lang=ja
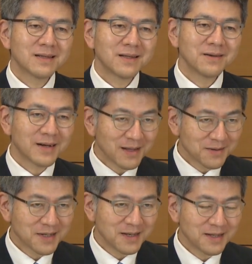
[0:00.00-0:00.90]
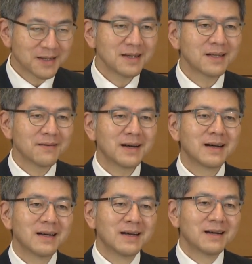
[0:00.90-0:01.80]
という可能性について
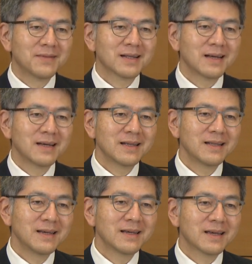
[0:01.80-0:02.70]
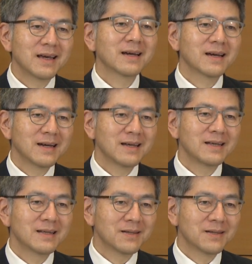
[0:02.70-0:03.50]
は、大変に警戒